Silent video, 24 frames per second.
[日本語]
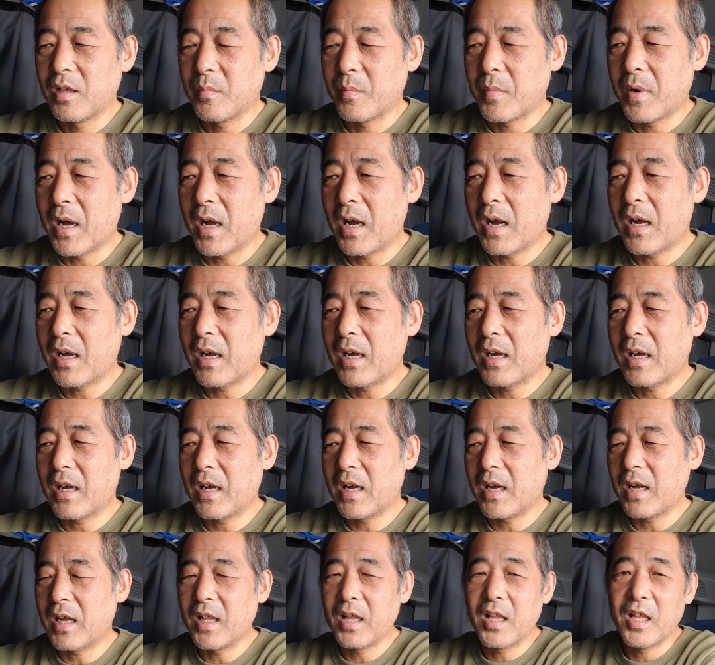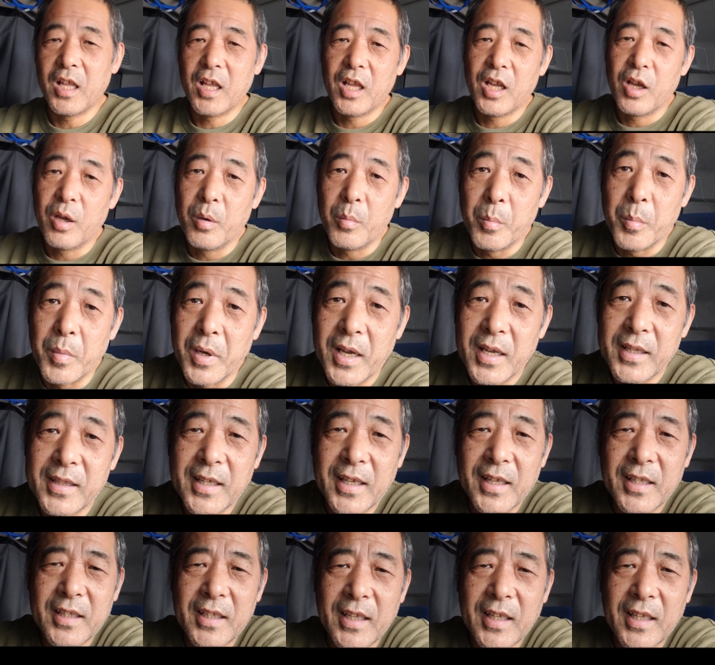まあ、めで